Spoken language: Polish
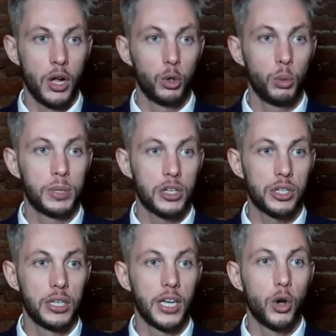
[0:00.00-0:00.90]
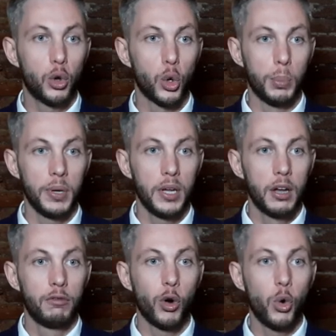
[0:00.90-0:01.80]
lub też jego grupy
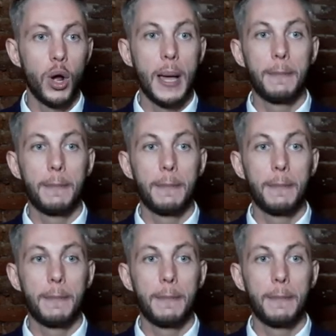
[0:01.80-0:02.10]
wokół